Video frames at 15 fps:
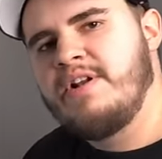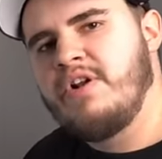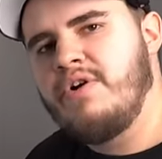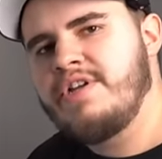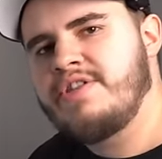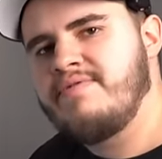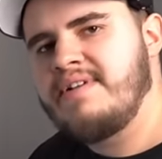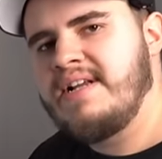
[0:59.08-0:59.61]

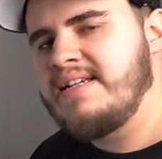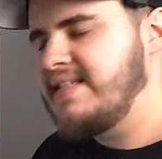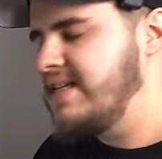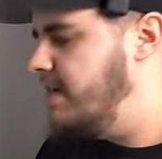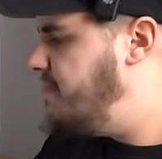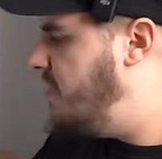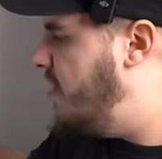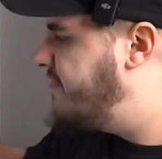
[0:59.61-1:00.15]
Beleuchtung lasse
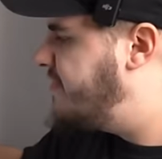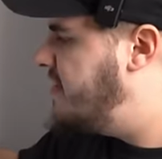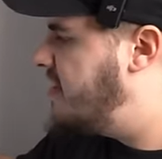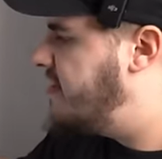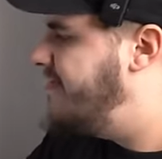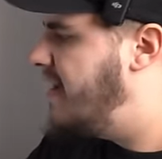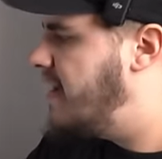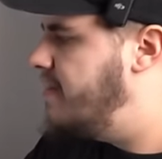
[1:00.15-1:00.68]
ich aber auf den
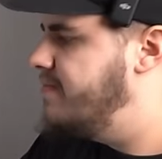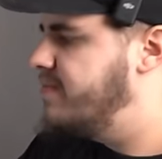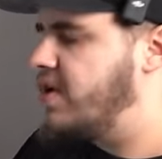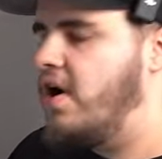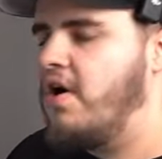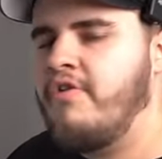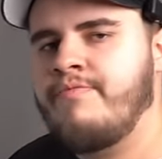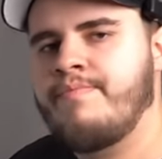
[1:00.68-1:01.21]
Aquarium
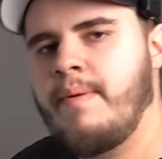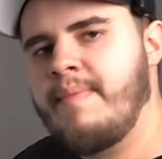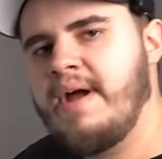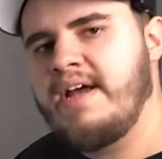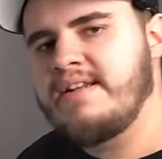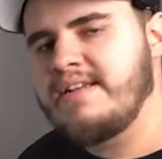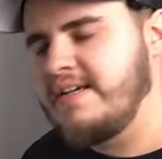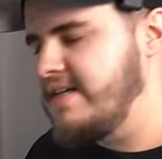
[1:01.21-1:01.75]
drauf beim
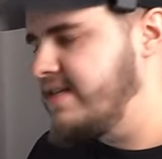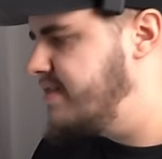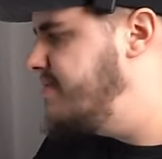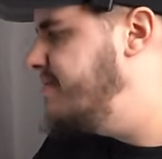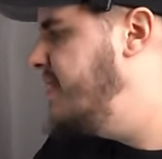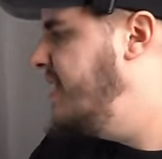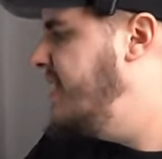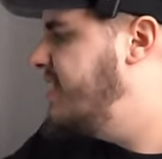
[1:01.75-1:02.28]
Einrichten.